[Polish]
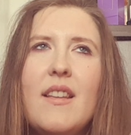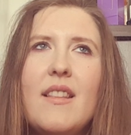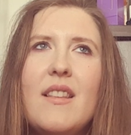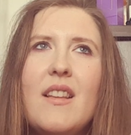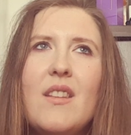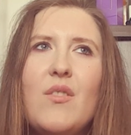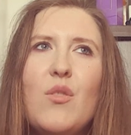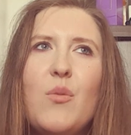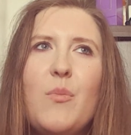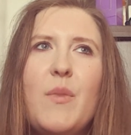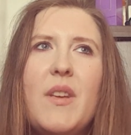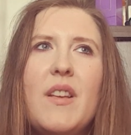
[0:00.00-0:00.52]

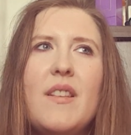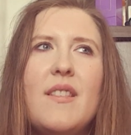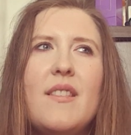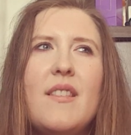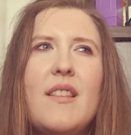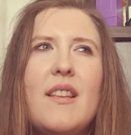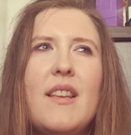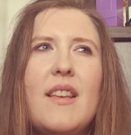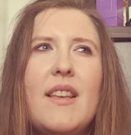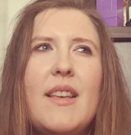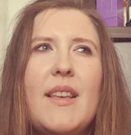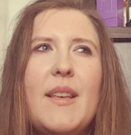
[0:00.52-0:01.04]

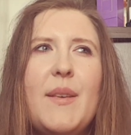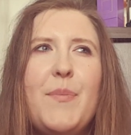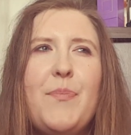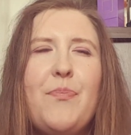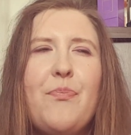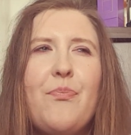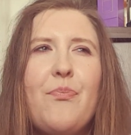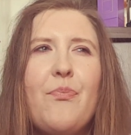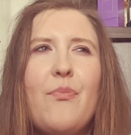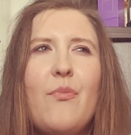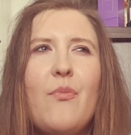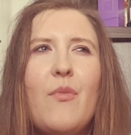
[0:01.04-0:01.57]
Natomiast y,
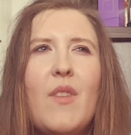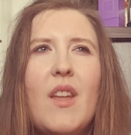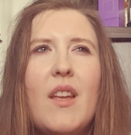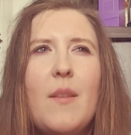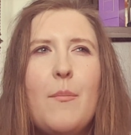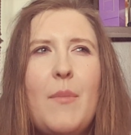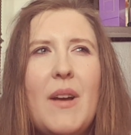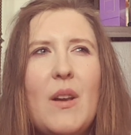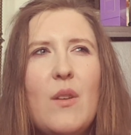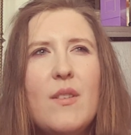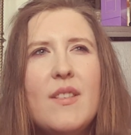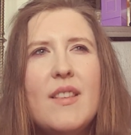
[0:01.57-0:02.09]

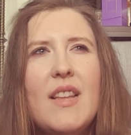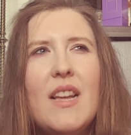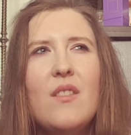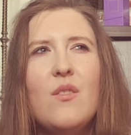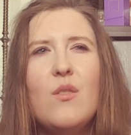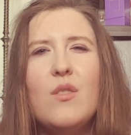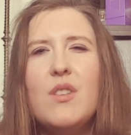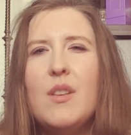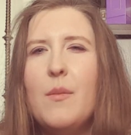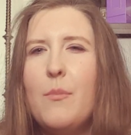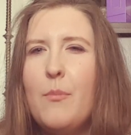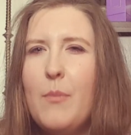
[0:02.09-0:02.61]
Palo
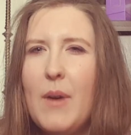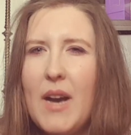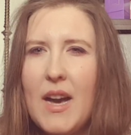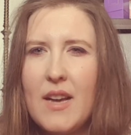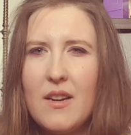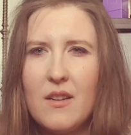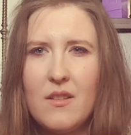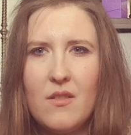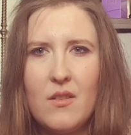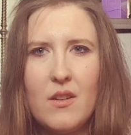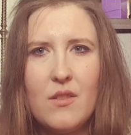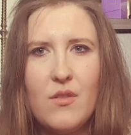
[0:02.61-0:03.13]
Santo się
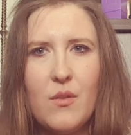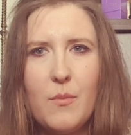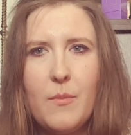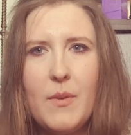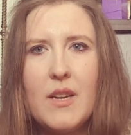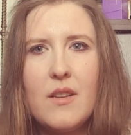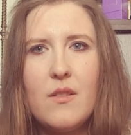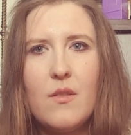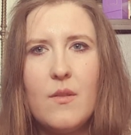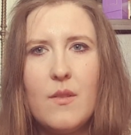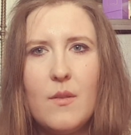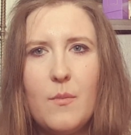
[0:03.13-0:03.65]
bardzo, ale to
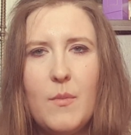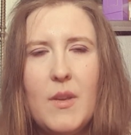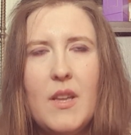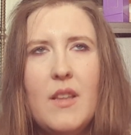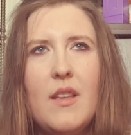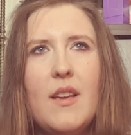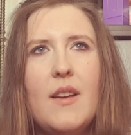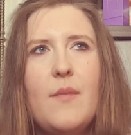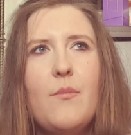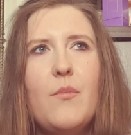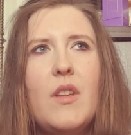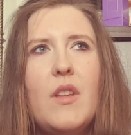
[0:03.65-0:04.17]
bardzo
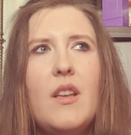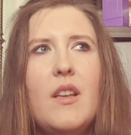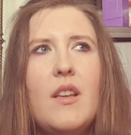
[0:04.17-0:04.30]
zmienia.